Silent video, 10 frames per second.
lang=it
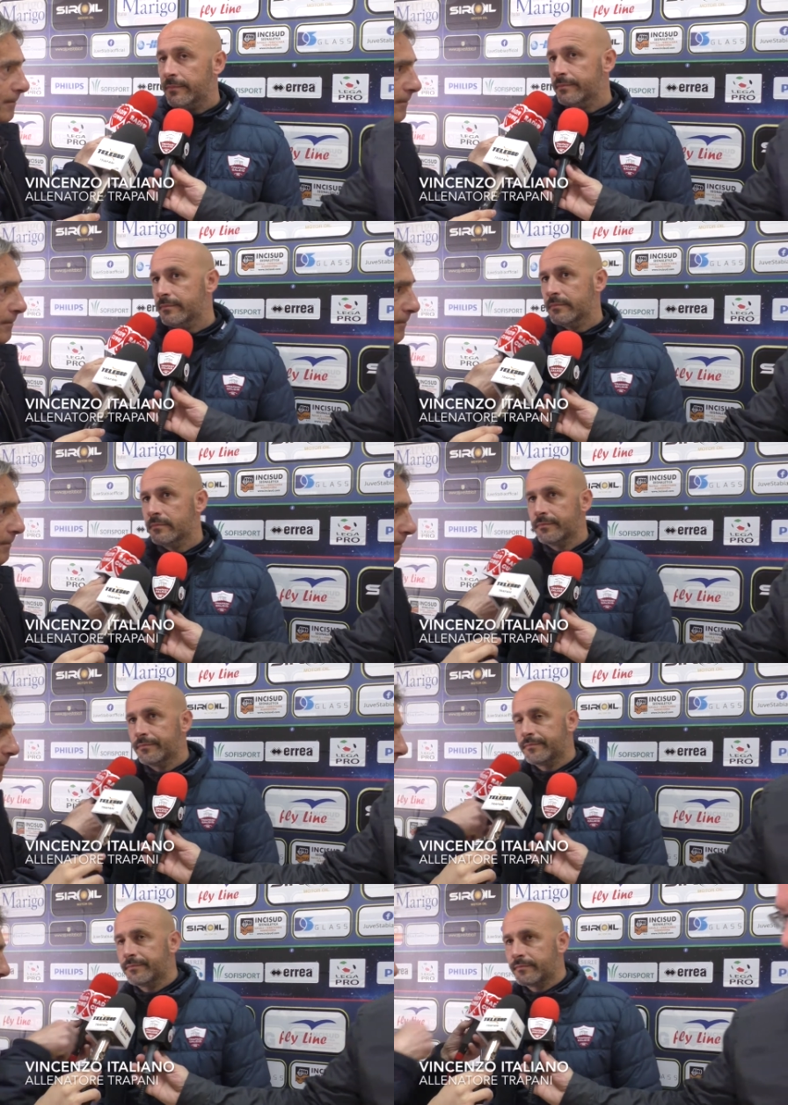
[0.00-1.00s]
mh,
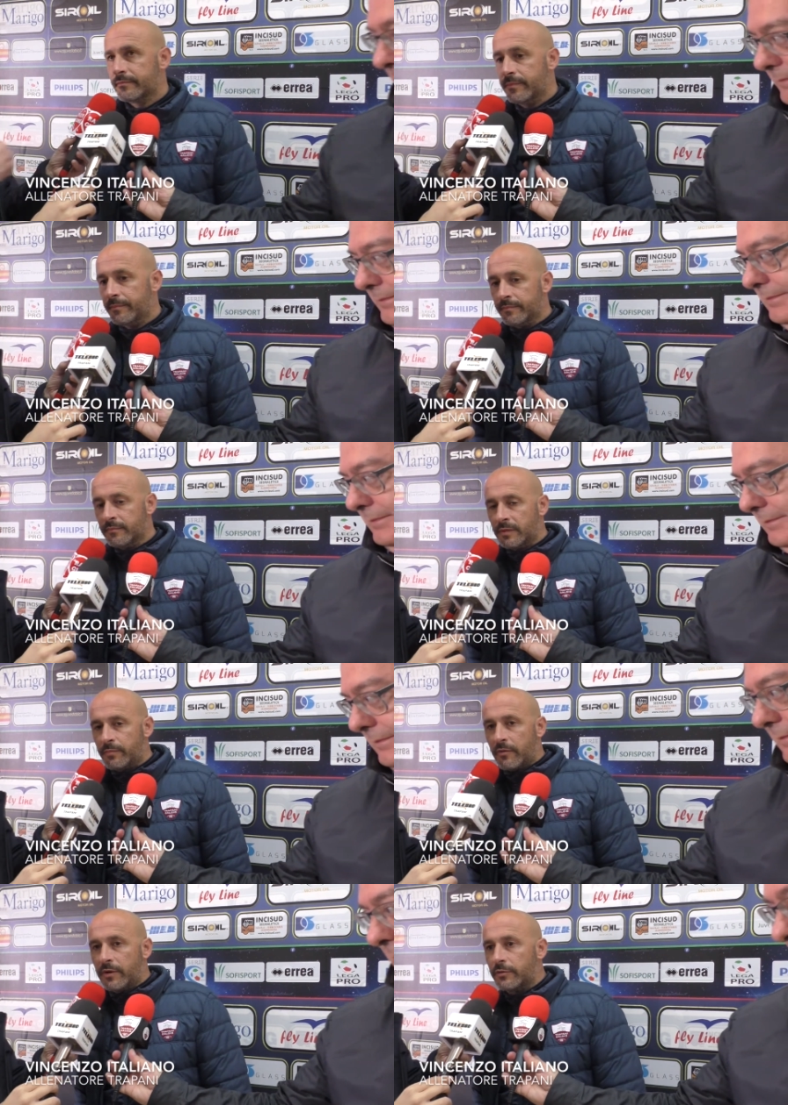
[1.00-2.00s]
mm,
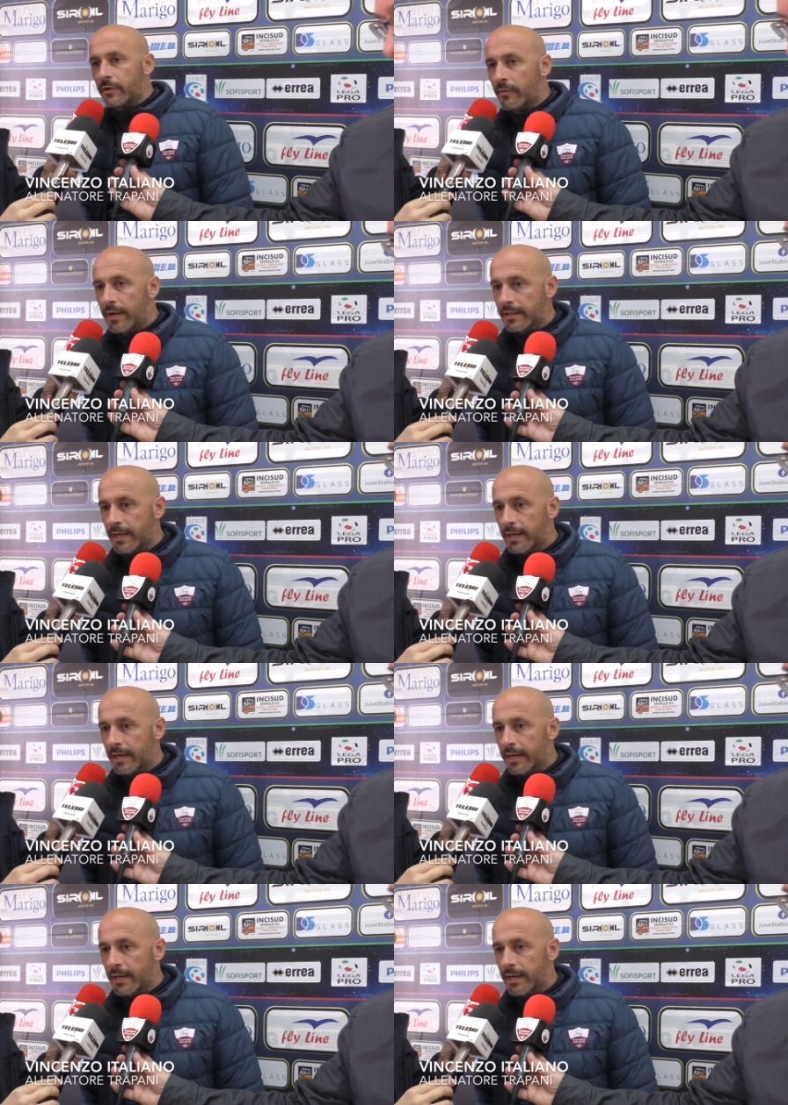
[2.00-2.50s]
per quanto riguarda